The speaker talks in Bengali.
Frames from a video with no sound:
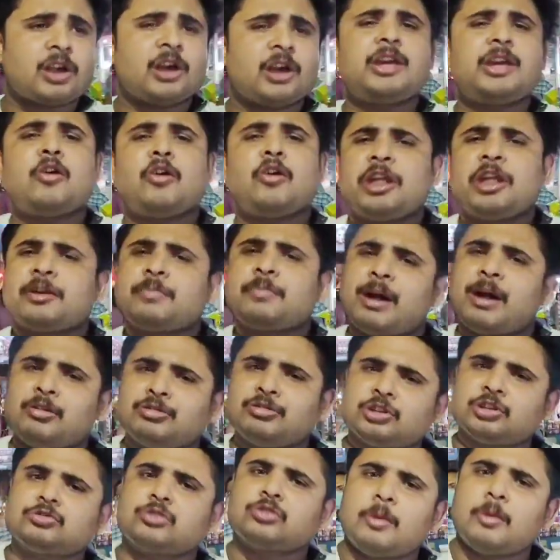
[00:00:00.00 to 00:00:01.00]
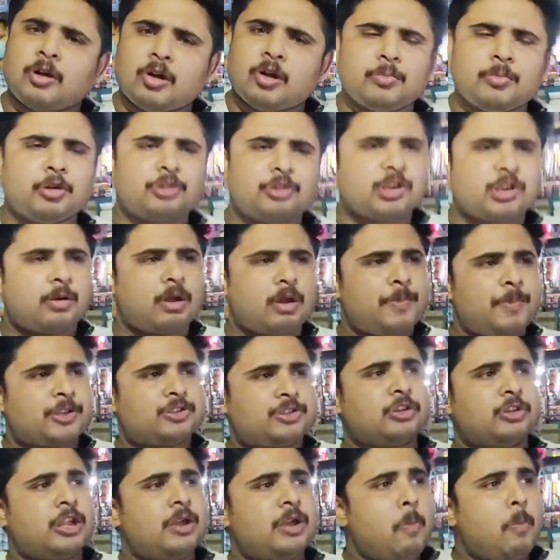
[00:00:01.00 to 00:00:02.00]
এখানে অনেক মানুষের সমাগম রয়েছে
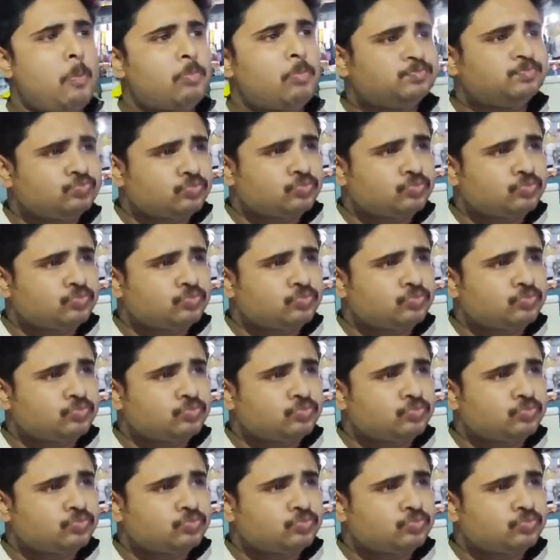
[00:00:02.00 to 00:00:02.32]
আমার পেছনে